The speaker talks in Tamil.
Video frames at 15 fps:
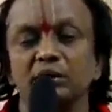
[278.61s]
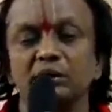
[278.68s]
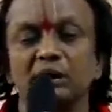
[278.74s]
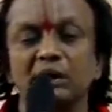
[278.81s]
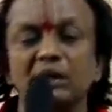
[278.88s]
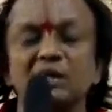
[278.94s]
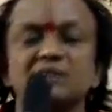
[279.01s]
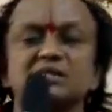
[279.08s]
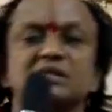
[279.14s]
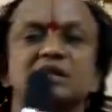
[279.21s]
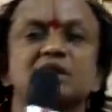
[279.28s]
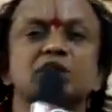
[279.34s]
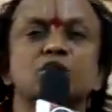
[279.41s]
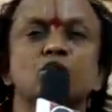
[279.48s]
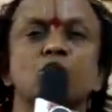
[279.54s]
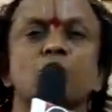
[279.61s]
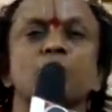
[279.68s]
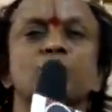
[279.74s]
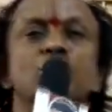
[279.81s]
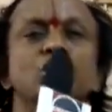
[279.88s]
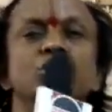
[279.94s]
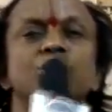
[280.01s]
இதெல்லாம் சேர்த்து
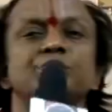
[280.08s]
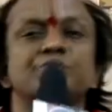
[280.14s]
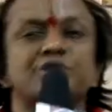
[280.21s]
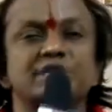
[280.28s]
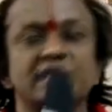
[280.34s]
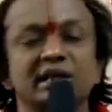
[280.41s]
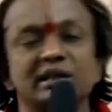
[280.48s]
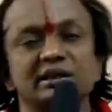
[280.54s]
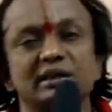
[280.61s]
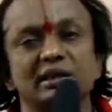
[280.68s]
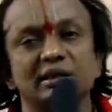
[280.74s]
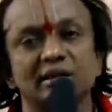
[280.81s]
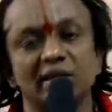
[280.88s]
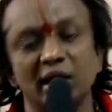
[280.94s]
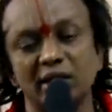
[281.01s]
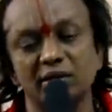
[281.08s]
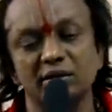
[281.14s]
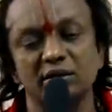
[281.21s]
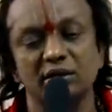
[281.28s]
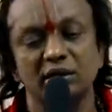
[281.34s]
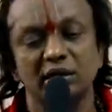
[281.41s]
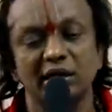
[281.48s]
ஒம்போதும் சேர்த்தது தான்
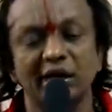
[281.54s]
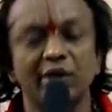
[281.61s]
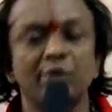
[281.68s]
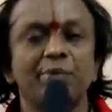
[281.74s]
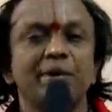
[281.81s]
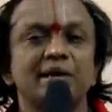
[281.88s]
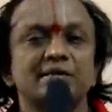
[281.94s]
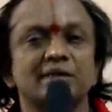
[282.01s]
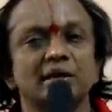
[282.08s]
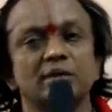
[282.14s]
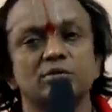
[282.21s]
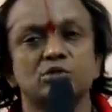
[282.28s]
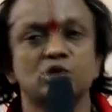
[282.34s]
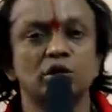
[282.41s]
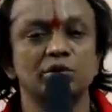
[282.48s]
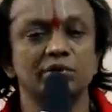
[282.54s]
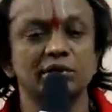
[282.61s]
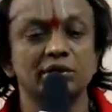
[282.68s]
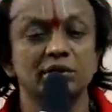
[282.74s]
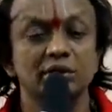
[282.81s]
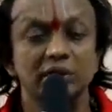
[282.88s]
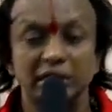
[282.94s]
நவபாசானம்
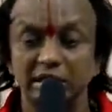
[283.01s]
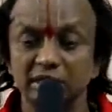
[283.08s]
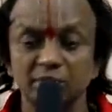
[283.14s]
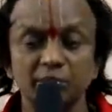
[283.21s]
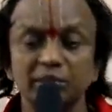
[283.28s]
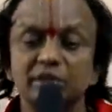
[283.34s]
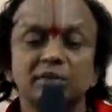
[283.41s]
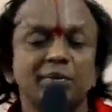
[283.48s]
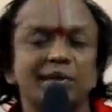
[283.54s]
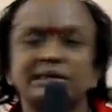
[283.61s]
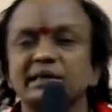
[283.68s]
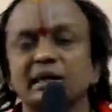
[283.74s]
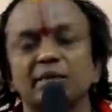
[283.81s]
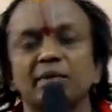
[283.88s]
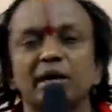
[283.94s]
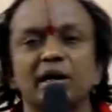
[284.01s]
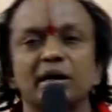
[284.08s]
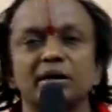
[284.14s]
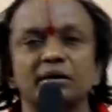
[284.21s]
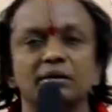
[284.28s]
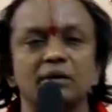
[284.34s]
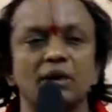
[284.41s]
சொல்வது இது மட்டும்
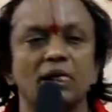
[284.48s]
பாசனமாகாது